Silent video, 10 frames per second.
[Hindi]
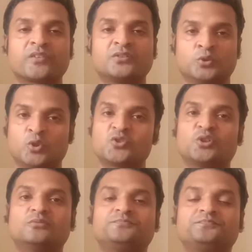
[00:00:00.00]
तो
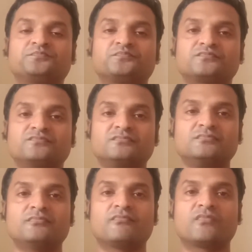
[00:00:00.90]
दोस्तों
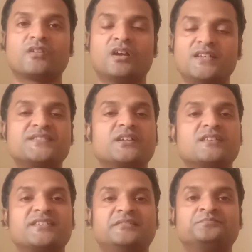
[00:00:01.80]
इस तरह
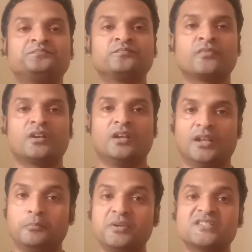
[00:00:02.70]
से
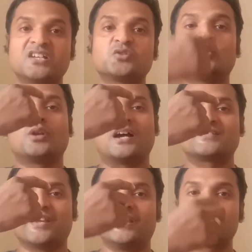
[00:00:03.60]
लंबी सांसों को नाक
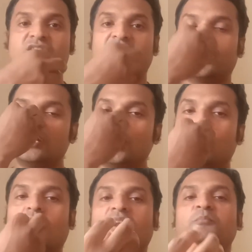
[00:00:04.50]
से खींचनी है
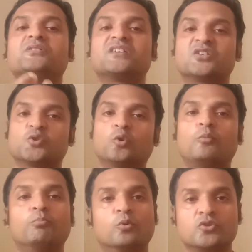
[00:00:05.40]
और लंबी सांसों को
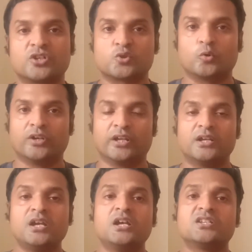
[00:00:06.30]
मुंह से छोड़नी है
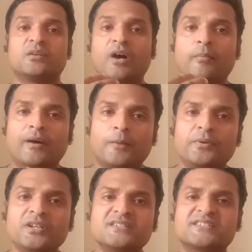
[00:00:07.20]
जब हम
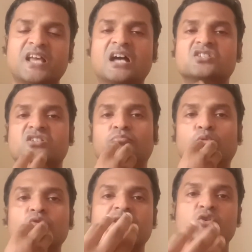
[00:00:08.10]
अपनी सांस
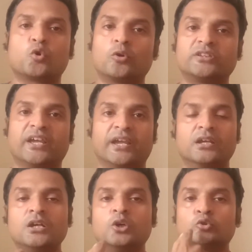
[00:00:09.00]
मुंह से छोड़ते हैं
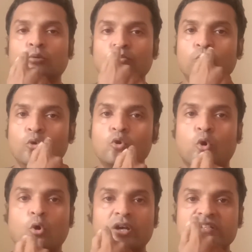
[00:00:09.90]
तो मुंह
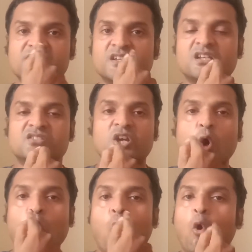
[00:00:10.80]
को इस तरह से
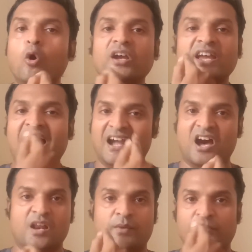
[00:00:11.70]
ओ के
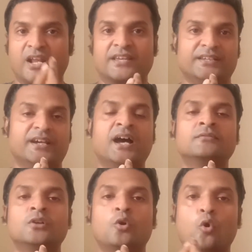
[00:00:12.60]
आकार में बनाइएगा
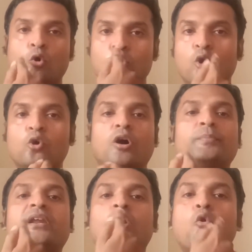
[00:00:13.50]
ओठों को
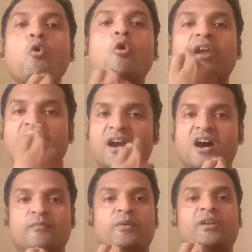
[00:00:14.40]
अपने ओ के
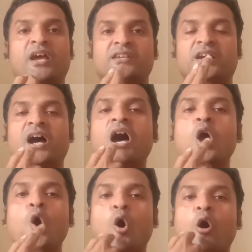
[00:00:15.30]
आकार में बनाइएगा
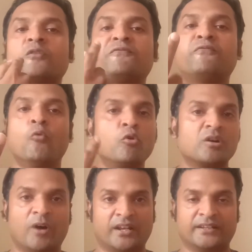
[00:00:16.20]
और फूंक
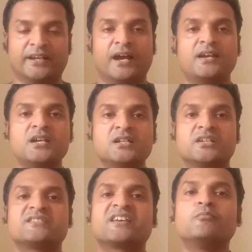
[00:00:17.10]
मारिएगा
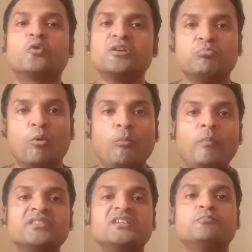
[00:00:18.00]
जैसे हम कोई
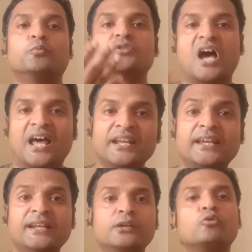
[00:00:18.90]
मोमबत्ती बुझाने
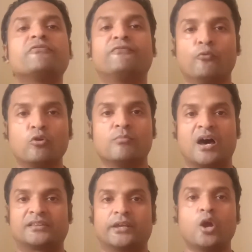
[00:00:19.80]
के लिए कोई फूंक
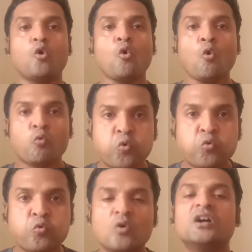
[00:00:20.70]
मारते
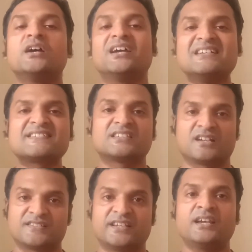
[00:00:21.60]
इस
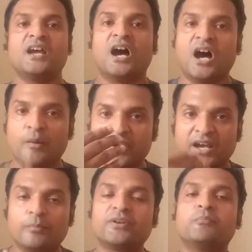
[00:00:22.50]
तरह से हमें
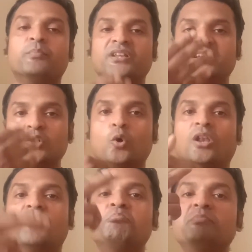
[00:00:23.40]
अपने ब्रीदिंग को
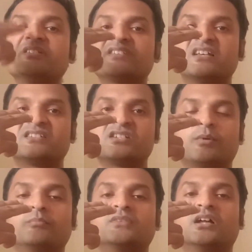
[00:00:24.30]
लंबी सांसें जब
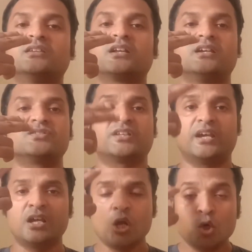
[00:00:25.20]
हम अंदर खींचते
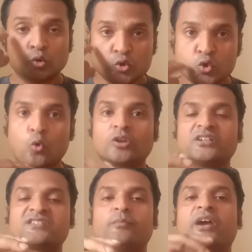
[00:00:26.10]
हैं तो
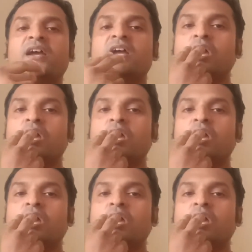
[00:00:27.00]
छोड़ते समय